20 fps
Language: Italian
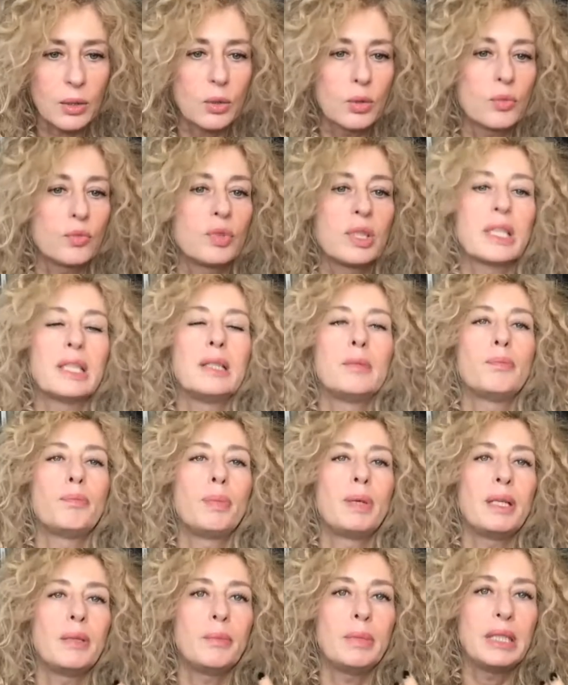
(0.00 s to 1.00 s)
non viene
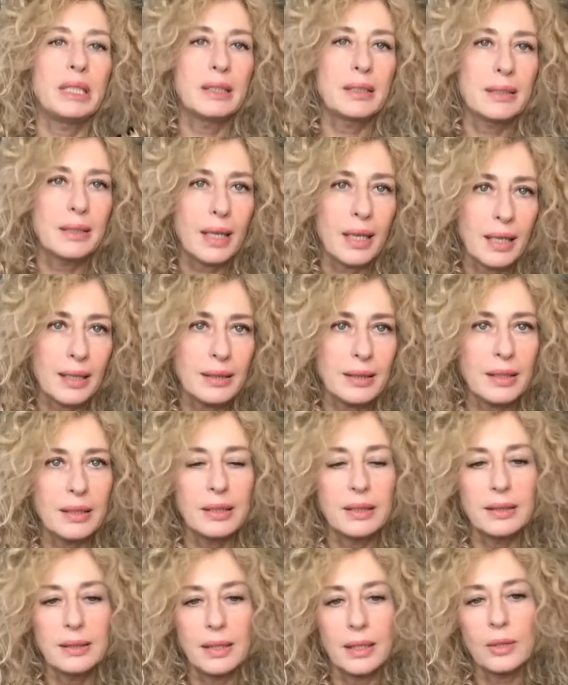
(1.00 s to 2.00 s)
implementata
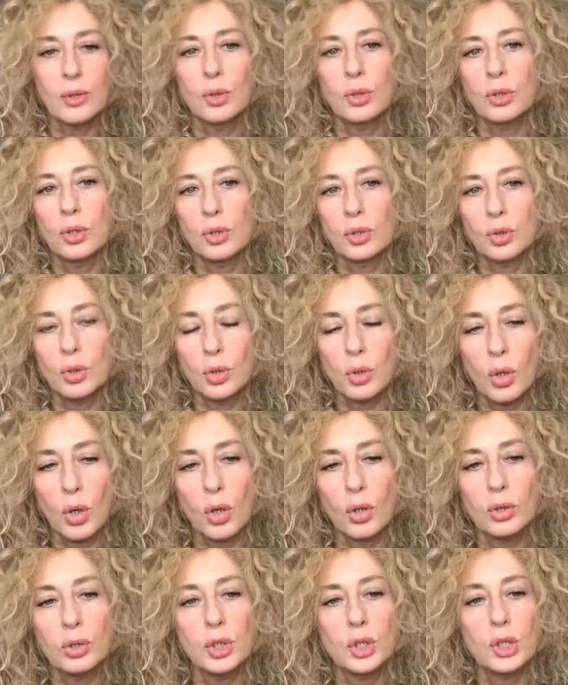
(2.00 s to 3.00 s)
all'interno del nostro
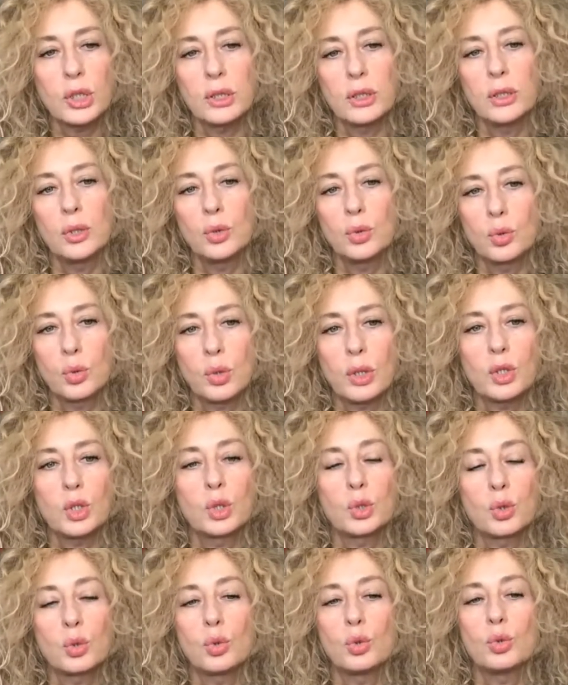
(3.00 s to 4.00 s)
codice, addirittura ci
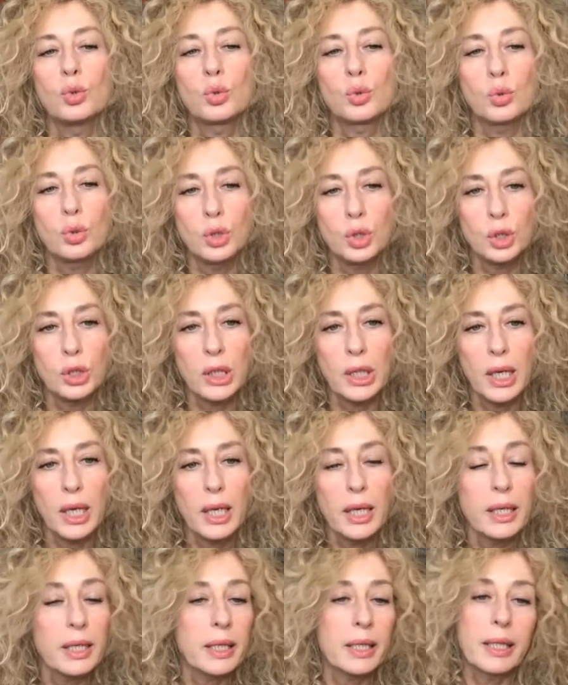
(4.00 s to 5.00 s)
sono giudici
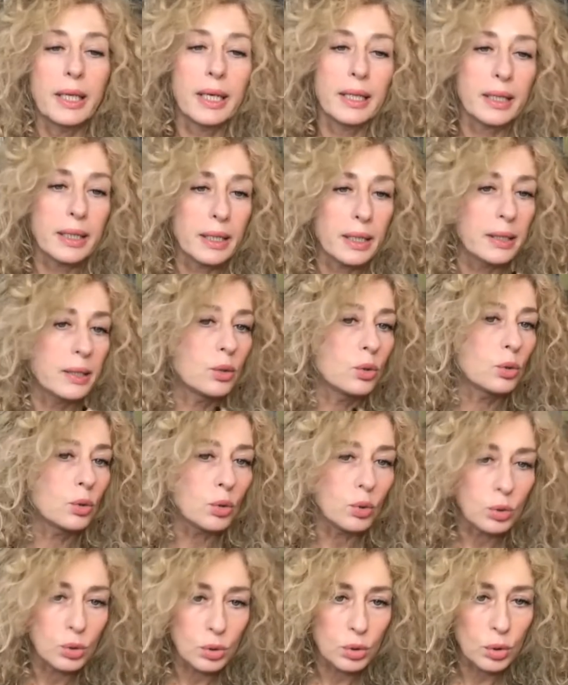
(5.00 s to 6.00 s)
che neanche la
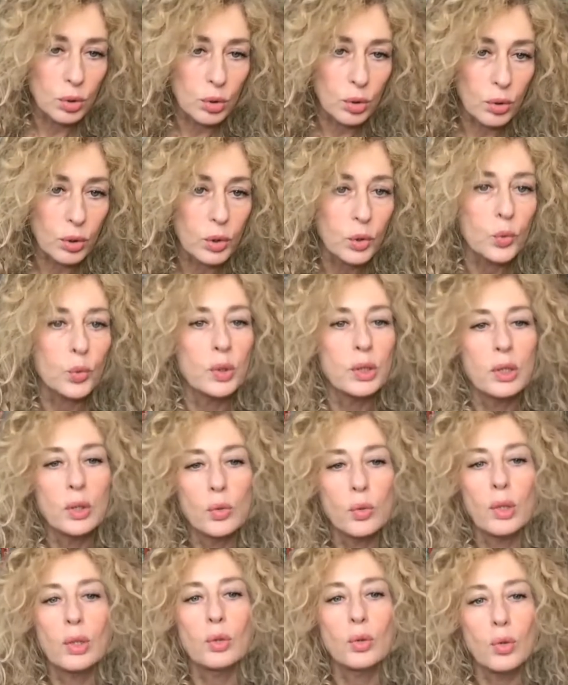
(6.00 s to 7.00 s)
riconoscono e quindi
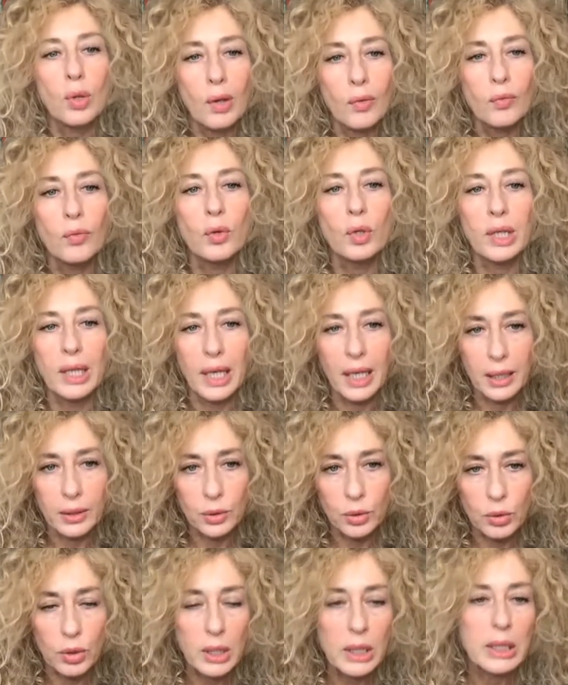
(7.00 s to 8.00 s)
quando
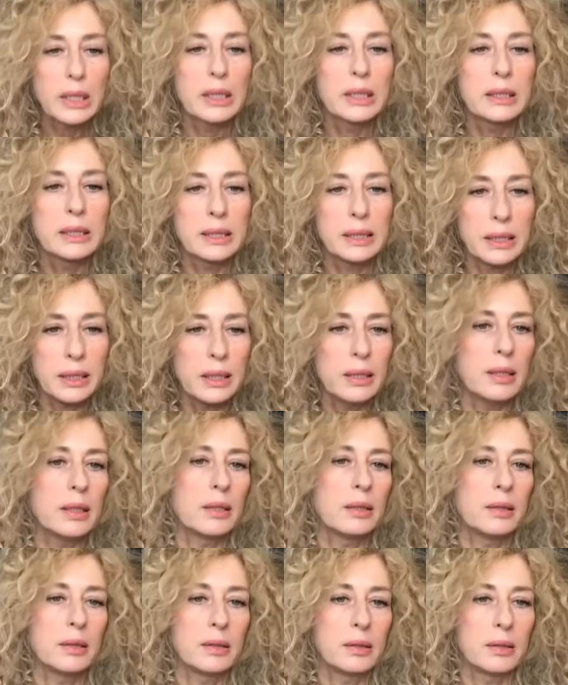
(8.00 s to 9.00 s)
l'avvocato si
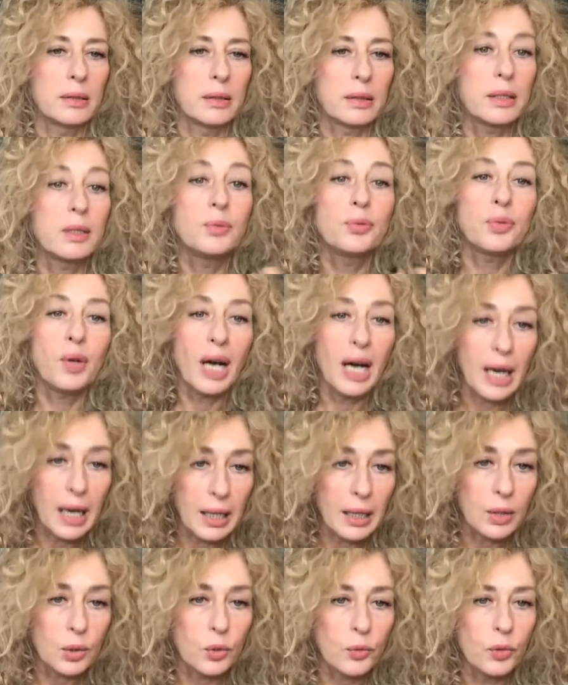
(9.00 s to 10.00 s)
eh, rifà
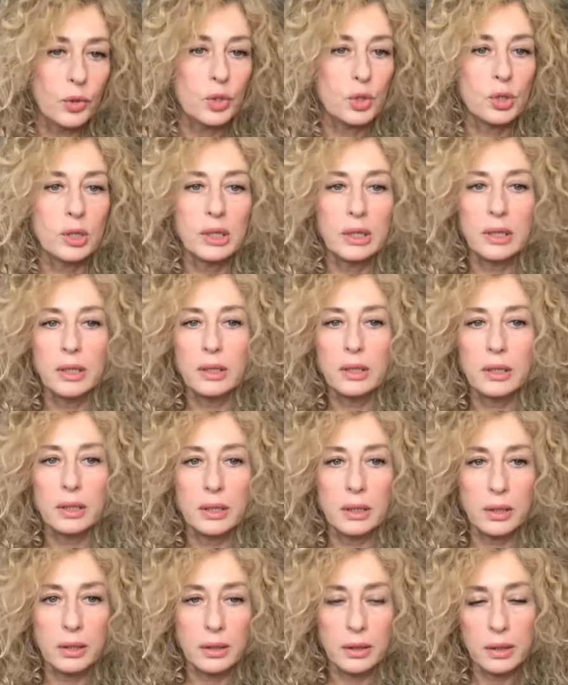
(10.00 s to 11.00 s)
alla Convenzione di,
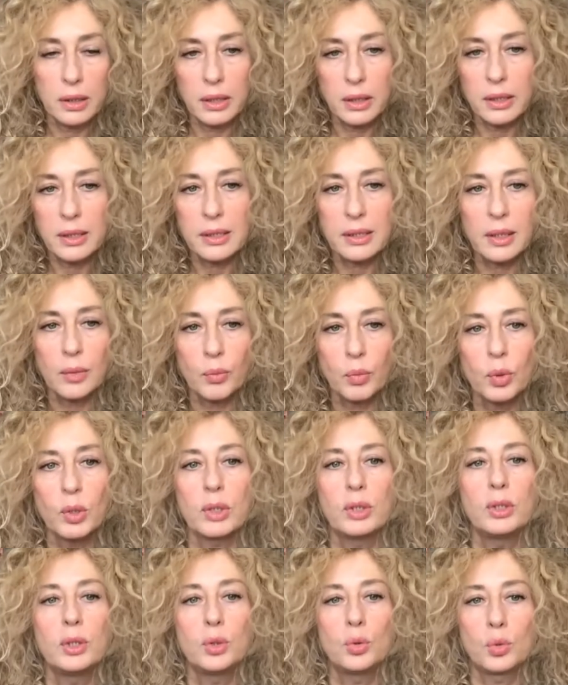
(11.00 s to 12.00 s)
di, di Istanbul
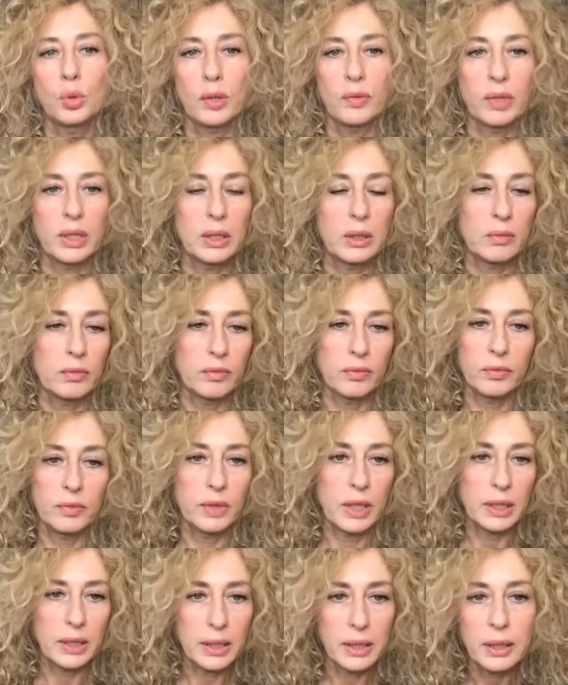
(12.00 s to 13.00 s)
addirittura viene,
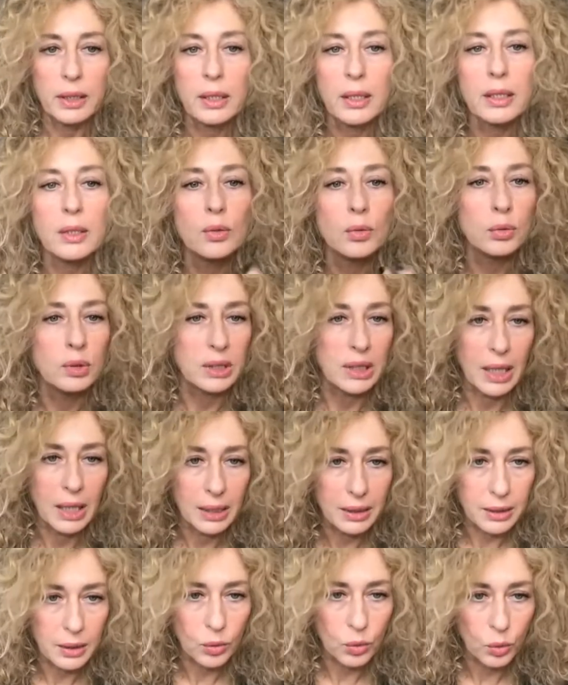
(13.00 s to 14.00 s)
viene
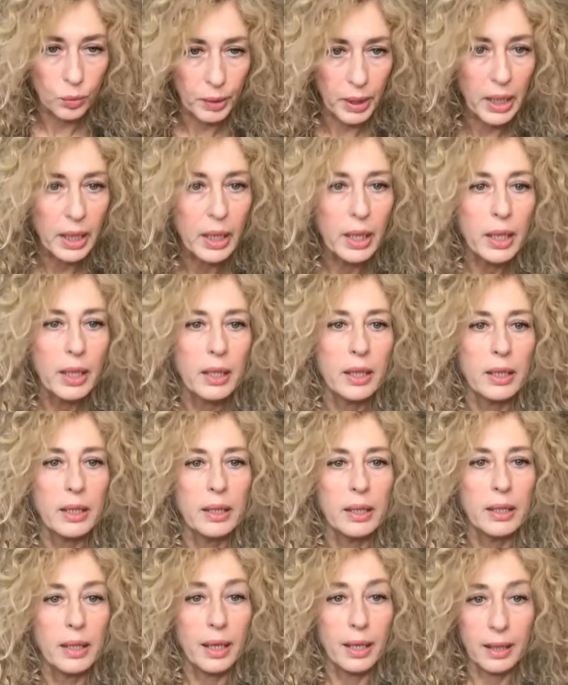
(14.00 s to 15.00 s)
recusata come
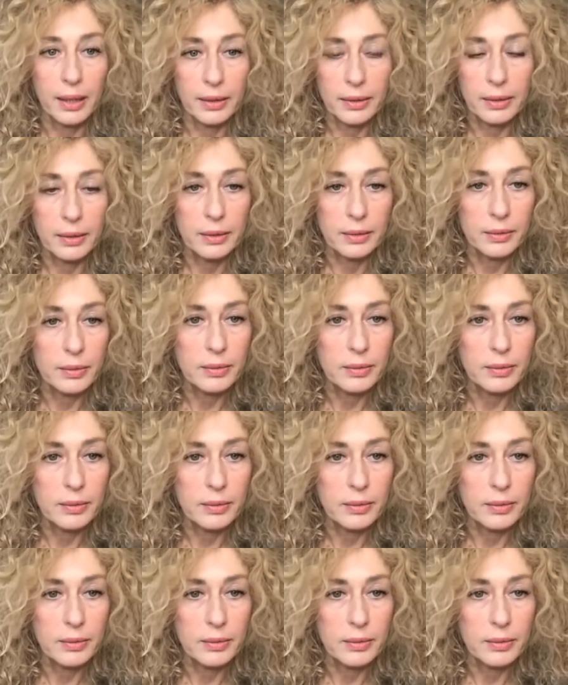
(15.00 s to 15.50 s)
eh, a,